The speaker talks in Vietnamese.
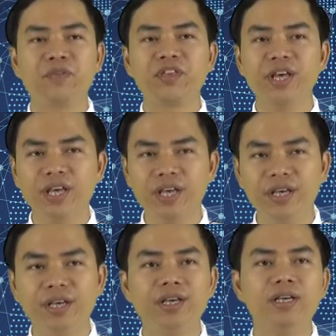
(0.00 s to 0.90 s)
thì
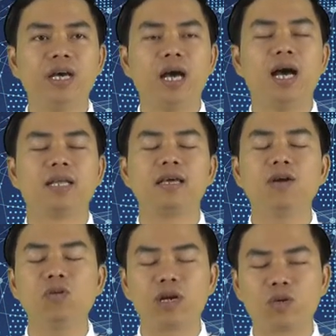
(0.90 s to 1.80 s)
à, theo
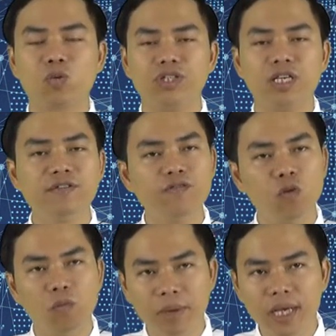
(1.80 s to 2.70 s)
luật của chính
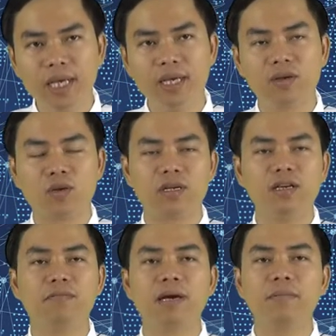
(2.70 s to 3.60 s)
phủ mỹ luật
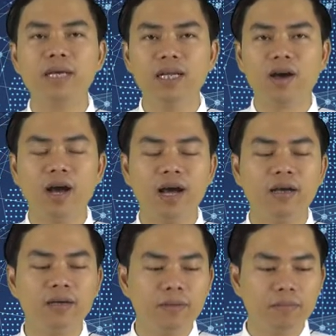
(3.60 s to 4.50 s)
liên bang mỹ đó
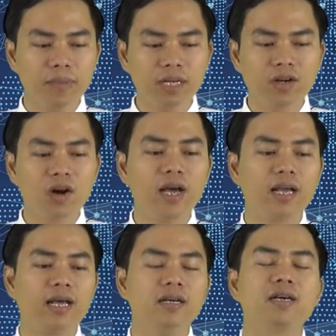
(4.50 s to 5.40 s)
bitcoin
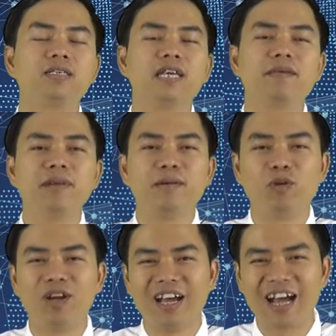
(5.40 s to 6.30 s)
lại được xem là một
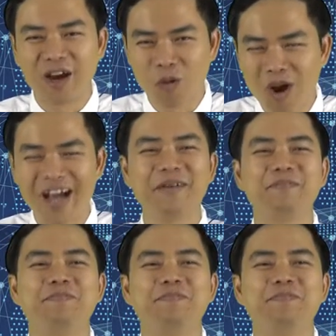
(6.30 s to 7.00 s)
loại hàng hóa